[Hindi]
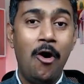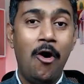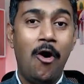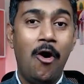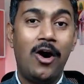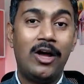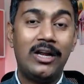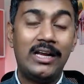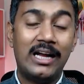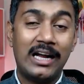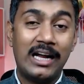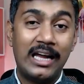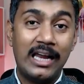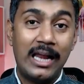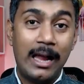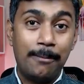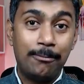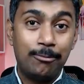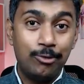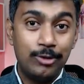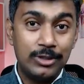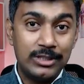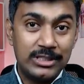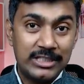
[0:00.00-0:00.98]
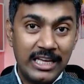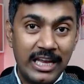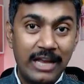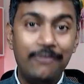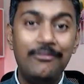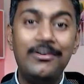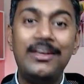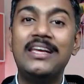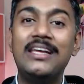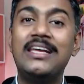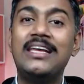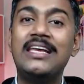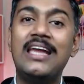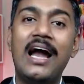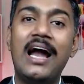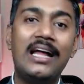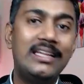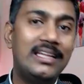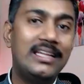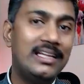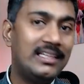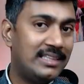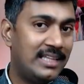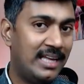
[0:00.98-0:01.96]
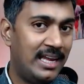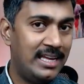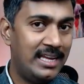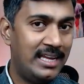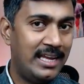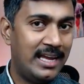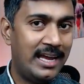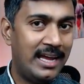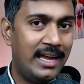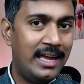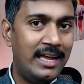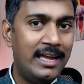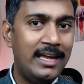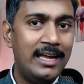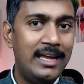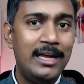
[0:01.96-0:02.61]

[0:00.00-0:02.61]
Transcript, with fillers: और अगर आपको सेविंग की आदत नहीं है